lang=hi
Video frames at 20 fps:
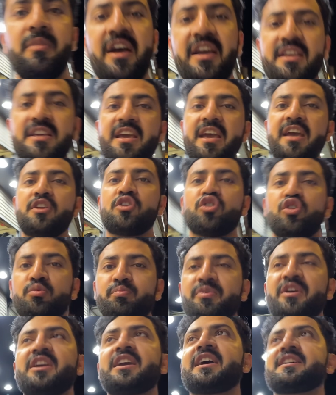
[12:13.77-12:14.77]
भाई ये तो
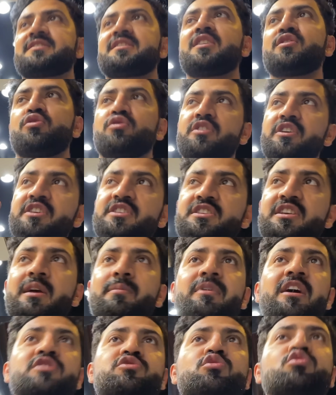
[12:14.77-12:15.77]
भी कैंसल हो गए इसके
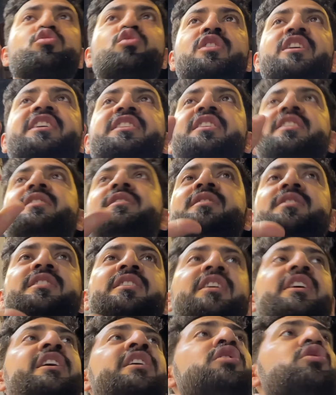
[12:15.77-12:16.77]
बाजू खुले थे
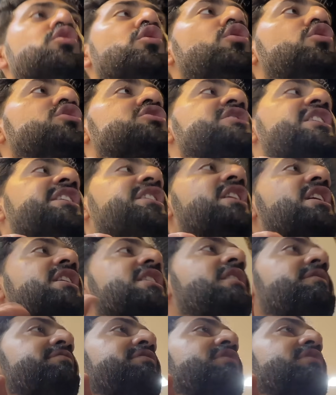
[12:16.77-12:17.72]
इनको चाहिए कफ